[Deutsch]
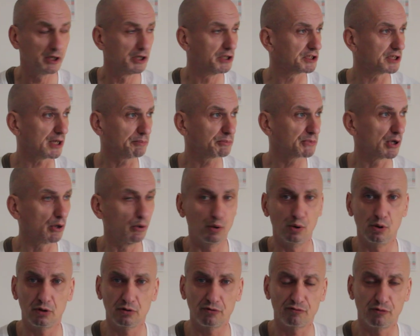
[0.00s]
Ich habe da
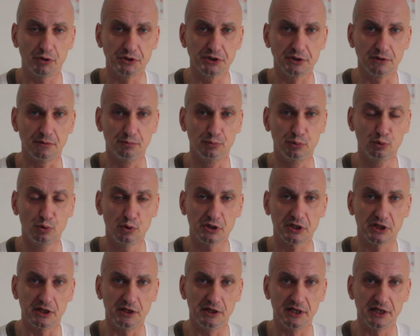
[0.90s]
irgendwo in so einem
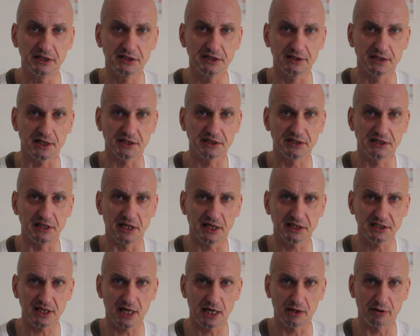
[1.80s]
Buch gelesen, dass
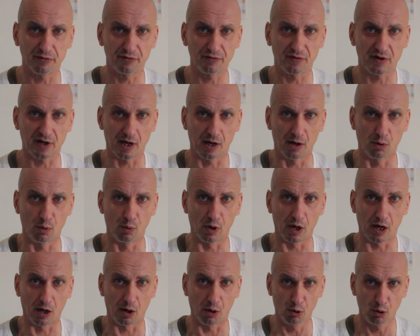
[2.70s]
der seine
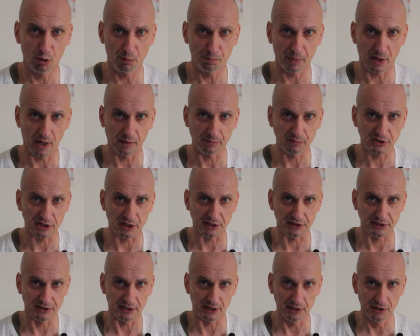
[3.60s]
Frau auch beim
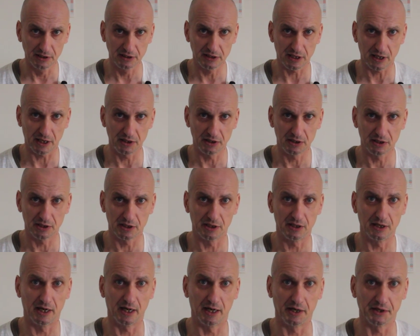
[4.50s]
Sazen
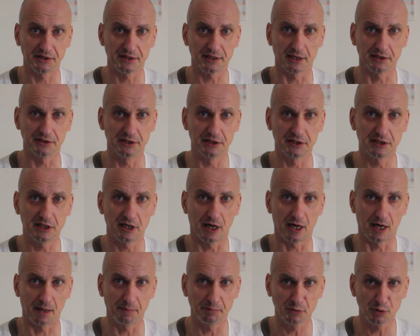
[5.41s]
kennengelernt hat. Die
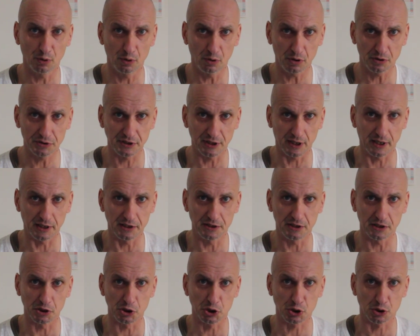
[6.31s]
kam doch da
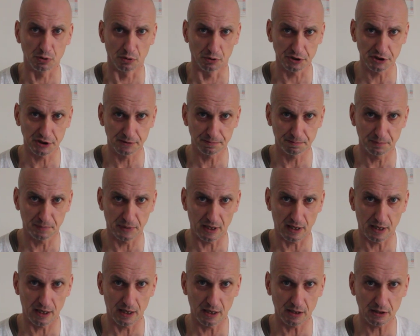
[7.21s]
in den
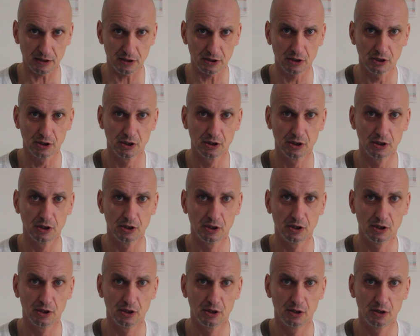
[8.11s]
Schlosspark
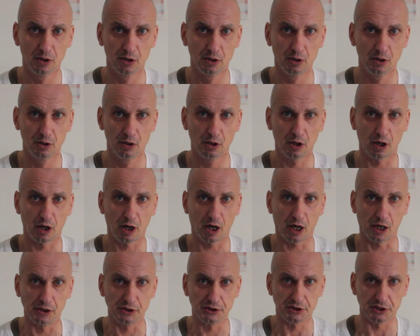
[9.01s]

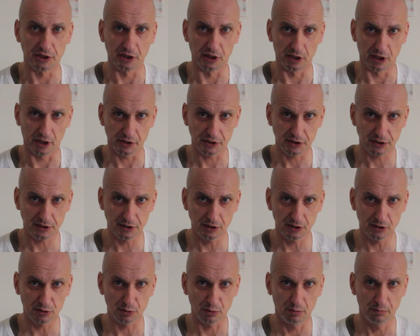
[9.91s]
als
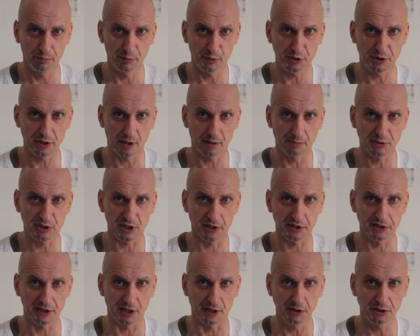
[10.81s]
erstes, um mit dem
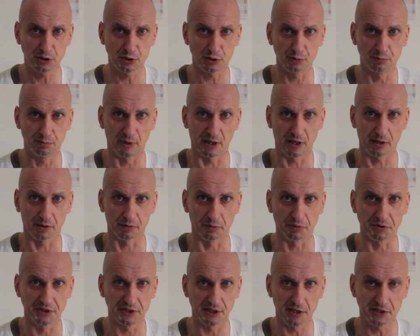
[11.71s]
Sazen zu machen.
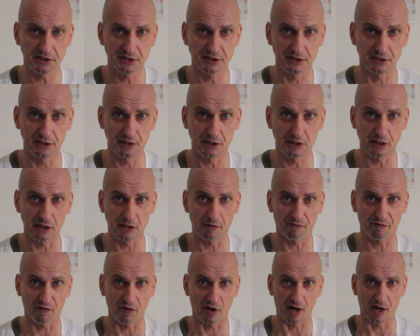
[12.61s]
Und jetzt sind
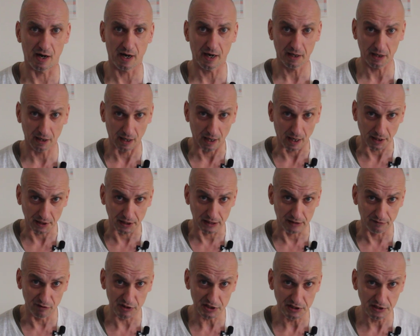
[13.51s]
die
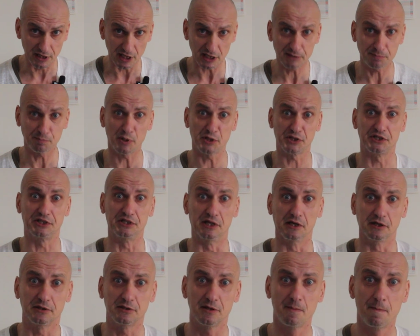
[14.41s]
verheiratet. Wie ist denn das
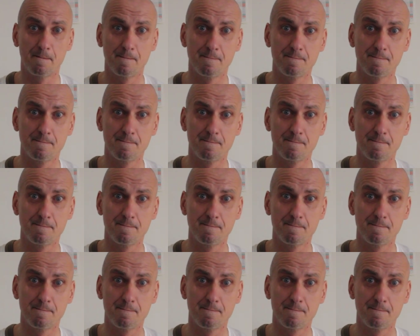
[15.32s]
passiert?